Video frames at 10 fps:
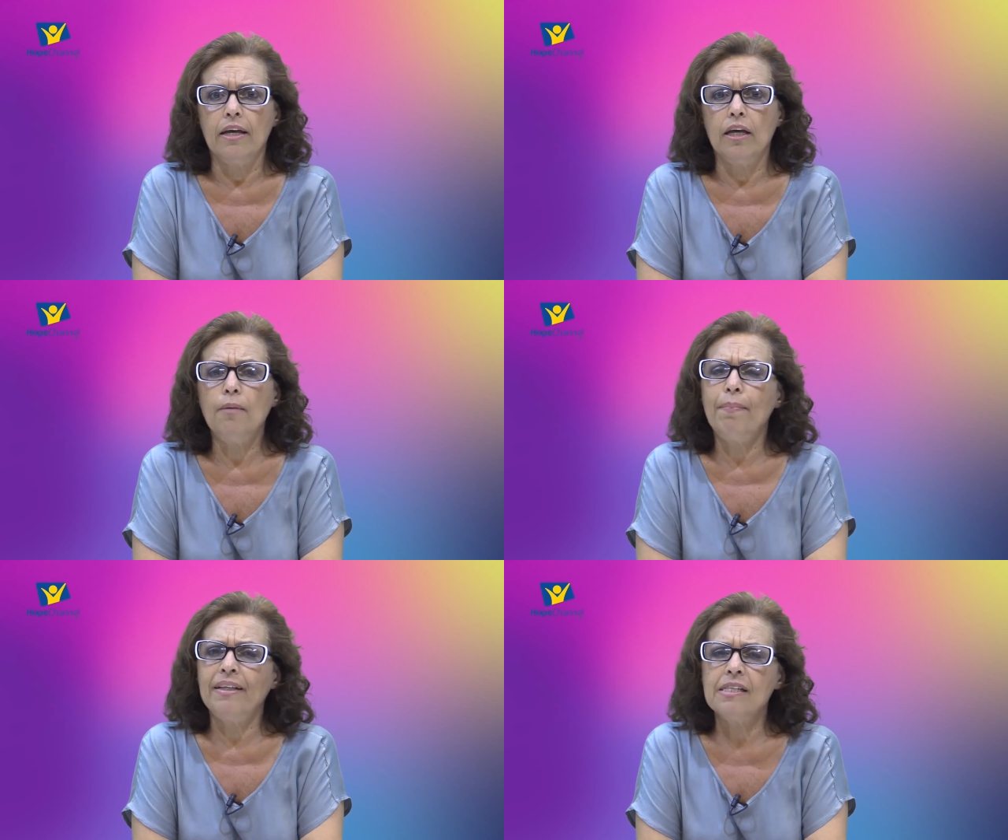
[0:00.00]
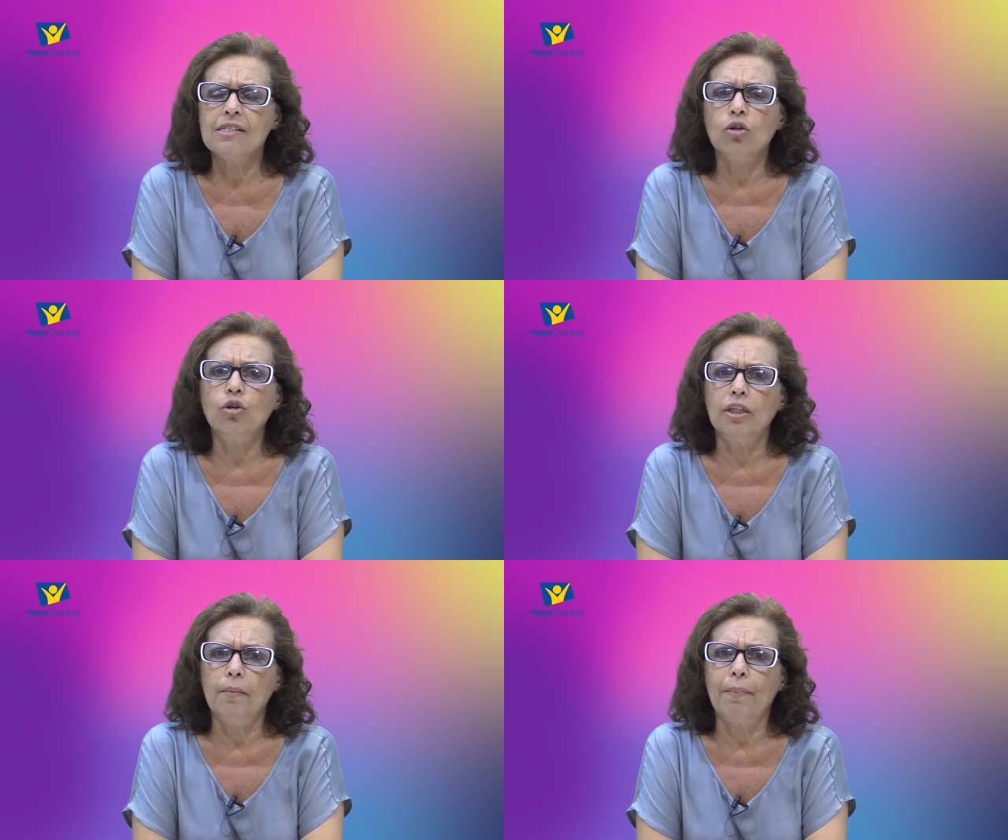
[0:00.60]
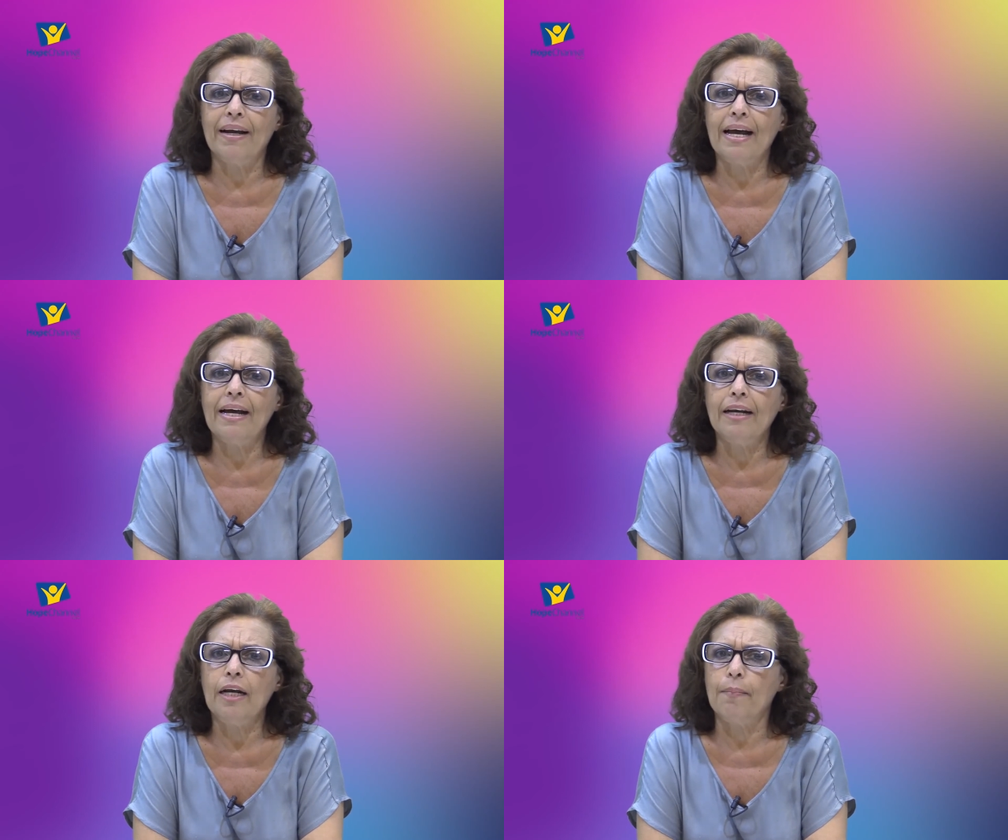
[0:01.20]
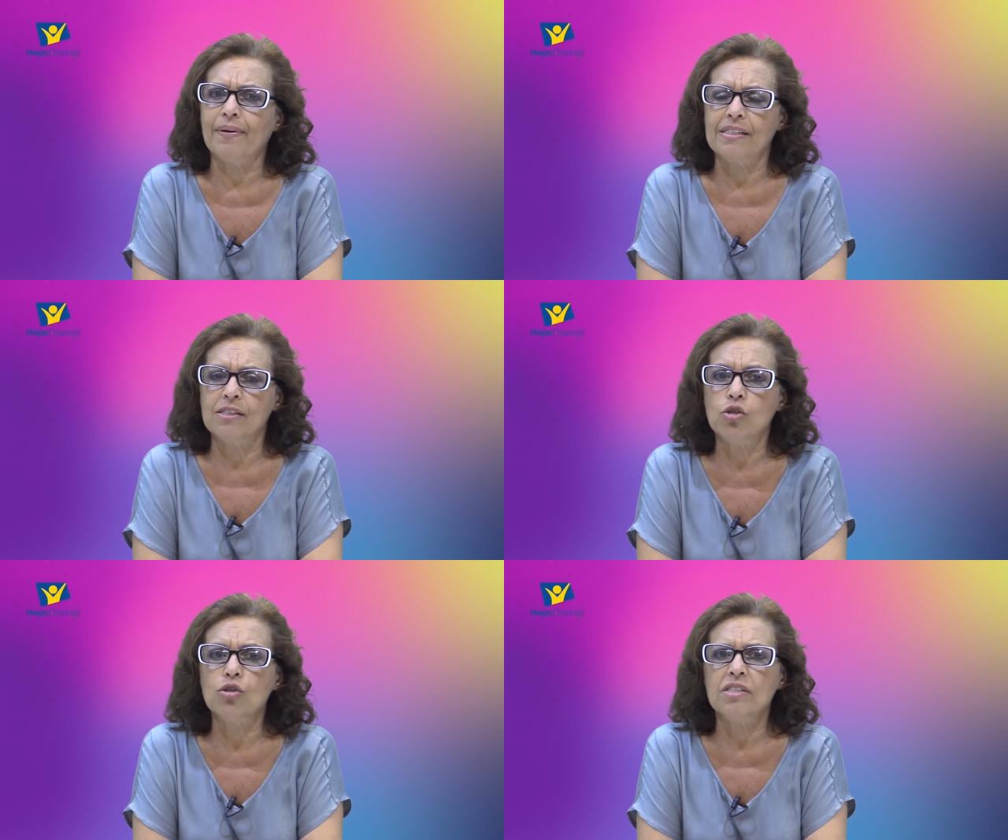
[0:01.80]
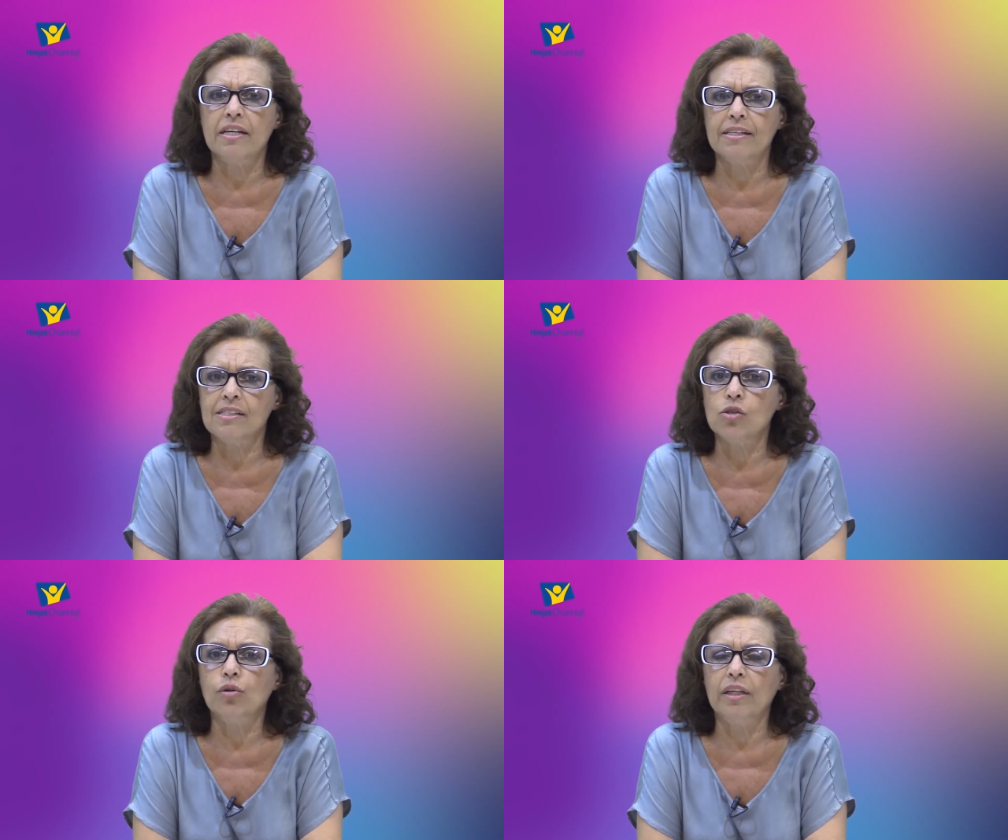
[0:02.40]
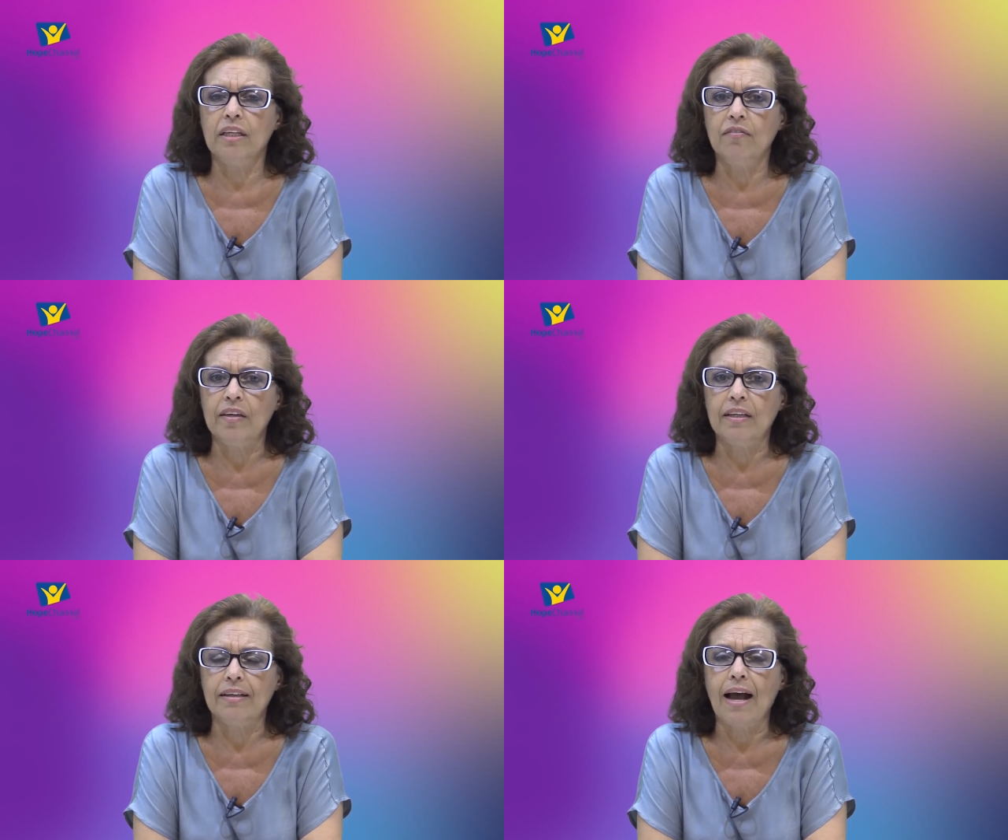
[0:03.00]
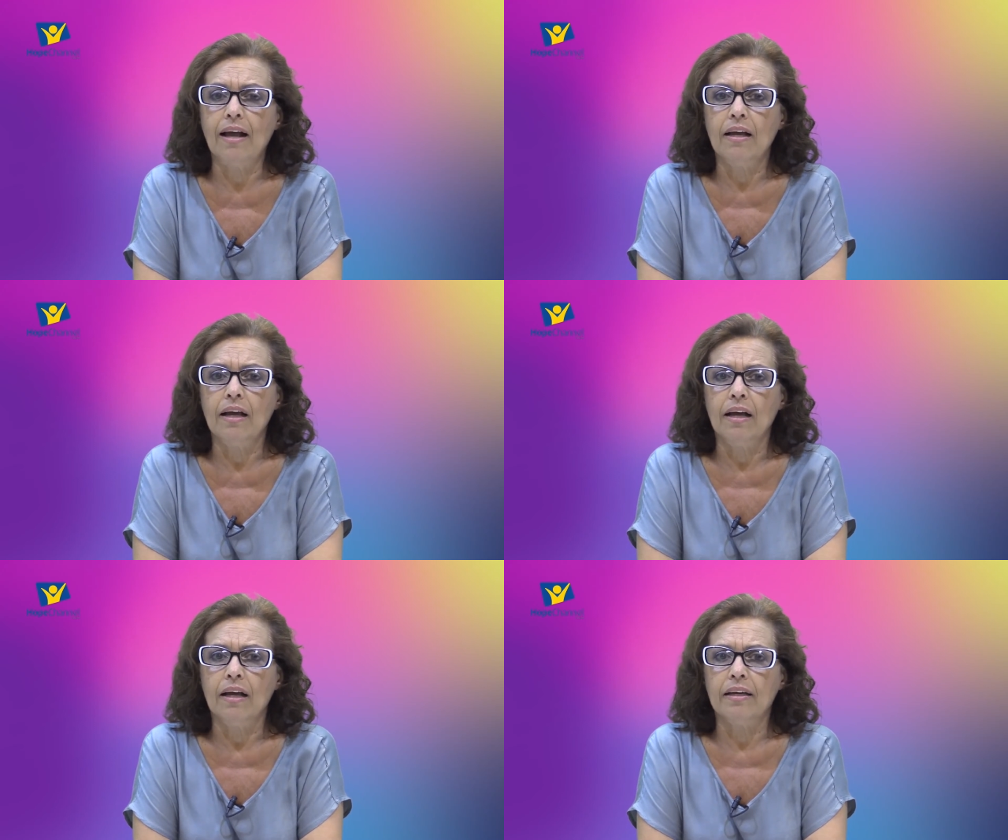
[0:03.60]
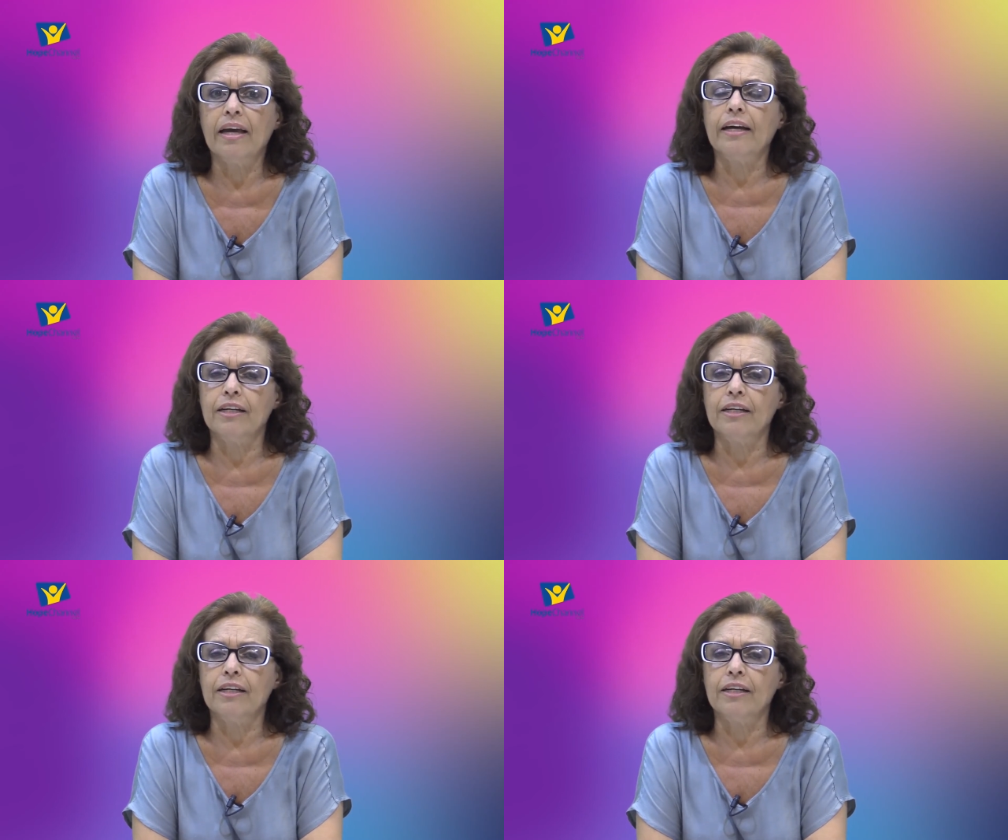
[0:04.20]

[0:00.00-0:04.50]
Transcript: impediscono di imparare le preziose lezioni di vita che